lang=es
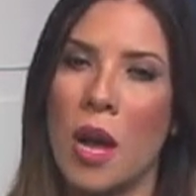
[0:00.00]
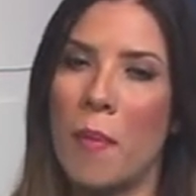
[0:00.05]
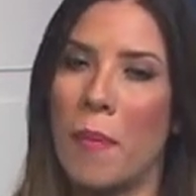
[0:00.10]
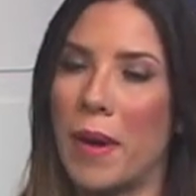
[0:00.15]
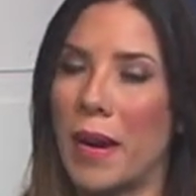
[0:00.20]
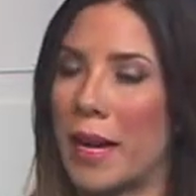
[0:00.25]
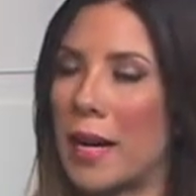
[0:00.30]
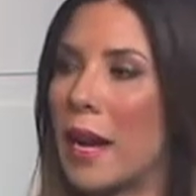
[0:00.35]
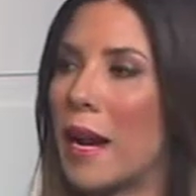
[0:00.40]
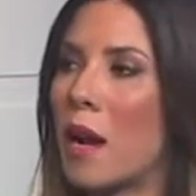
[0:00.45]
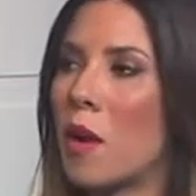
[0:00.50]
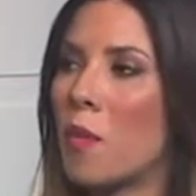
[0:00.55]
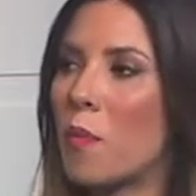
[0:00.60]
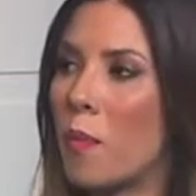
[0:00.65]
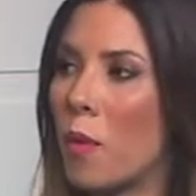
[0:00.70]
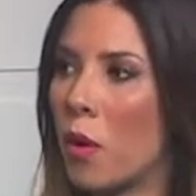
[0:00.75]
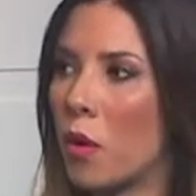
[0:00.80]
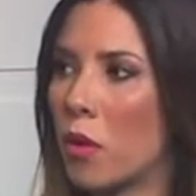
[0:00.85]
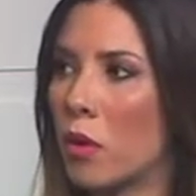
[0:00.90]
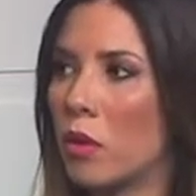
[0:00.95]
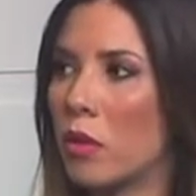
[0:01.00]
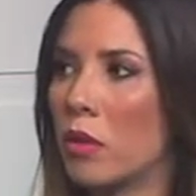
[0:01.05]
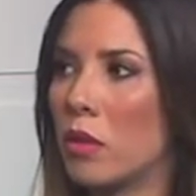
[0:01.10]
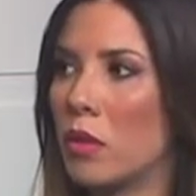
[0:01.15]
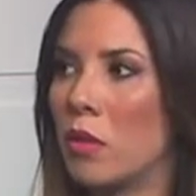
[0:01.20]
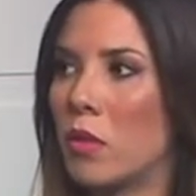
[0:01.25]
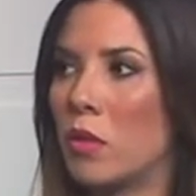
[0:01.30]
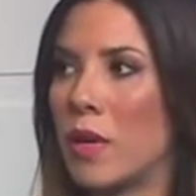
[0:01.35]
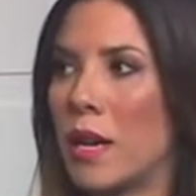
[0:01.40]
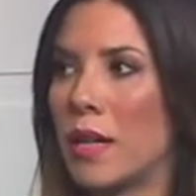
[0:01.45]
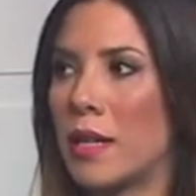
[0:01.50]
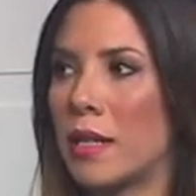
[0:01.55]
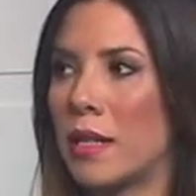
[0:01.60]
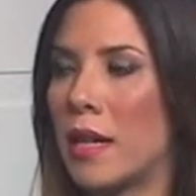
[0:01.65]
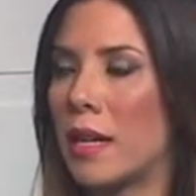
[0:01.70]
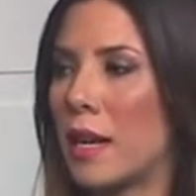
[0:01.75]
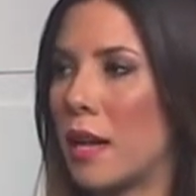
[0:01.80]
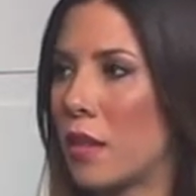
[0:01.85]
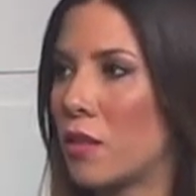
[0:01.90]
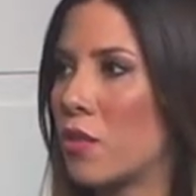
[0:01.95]
para aclarar un poco unas
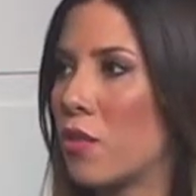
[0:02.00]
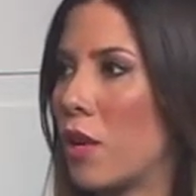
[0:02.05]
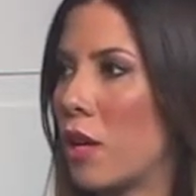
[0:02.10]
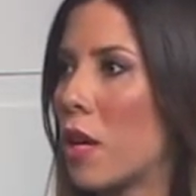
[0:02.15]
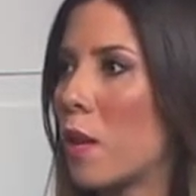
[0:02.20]
declaraciones